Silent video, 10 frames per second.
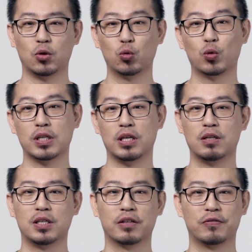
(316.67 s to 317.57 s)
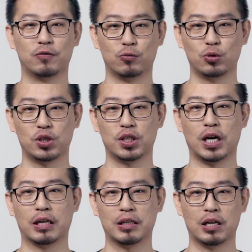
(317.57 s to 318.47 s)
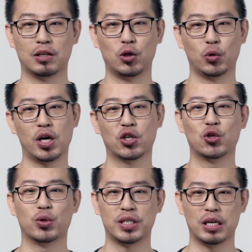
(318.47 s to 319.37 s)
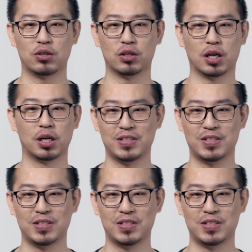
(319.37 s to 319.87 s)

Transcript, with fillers: 如果您的这个服务器啊，它的流量是有限制的，